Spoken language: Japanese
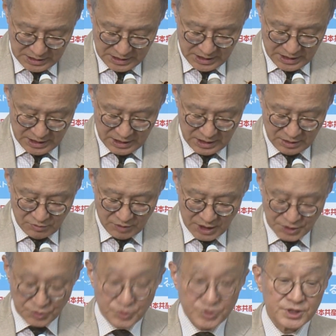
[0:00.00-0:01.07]
で我
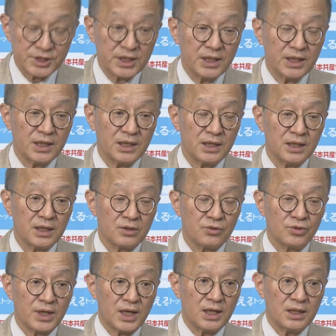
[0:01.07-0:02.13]
が党として、
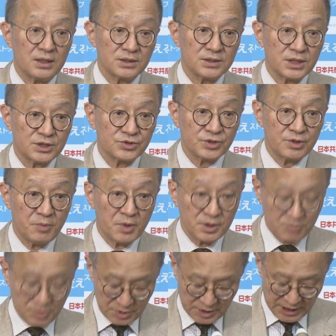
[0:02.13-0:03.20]
この間、北朝鮮をめ
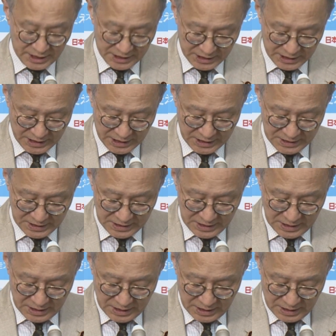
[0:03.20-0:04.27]
ぐる問題で、
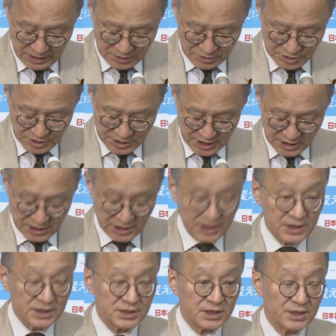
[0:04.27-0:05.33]
えー、軍事
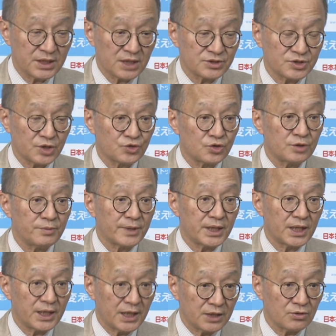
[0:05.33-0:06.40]
的選択肢は取るべ
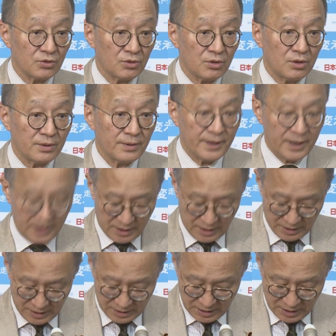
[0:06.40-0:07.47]
きでないと
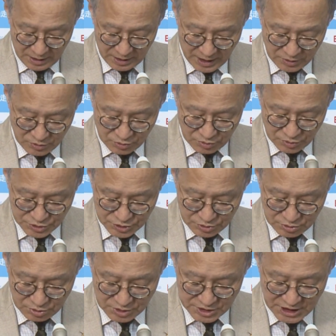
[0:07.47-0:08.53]
で、外交交
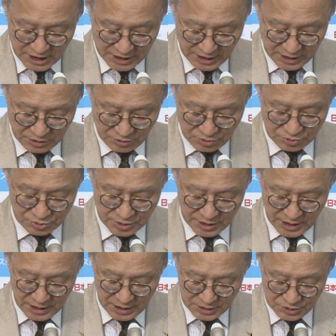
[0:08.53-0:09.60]
渉しかないということ
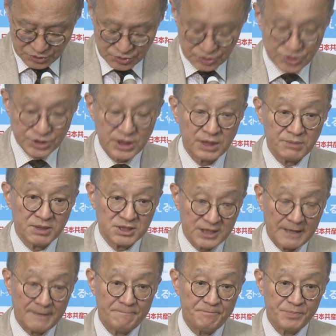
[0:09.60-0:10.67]
で強調してきまし
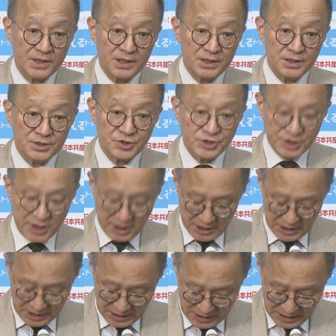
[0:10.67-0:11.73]
た。そし
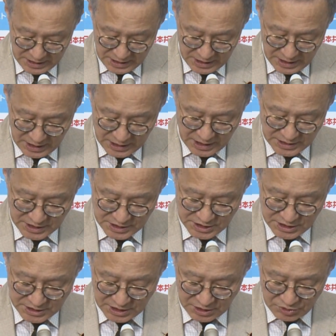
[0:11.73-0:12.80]
て、えー、経済
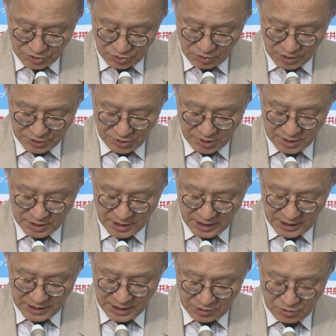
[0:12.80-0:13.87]
制裁の強化と一
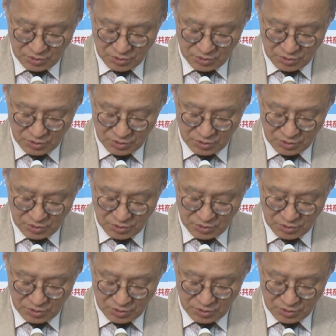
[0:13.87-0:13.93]
体で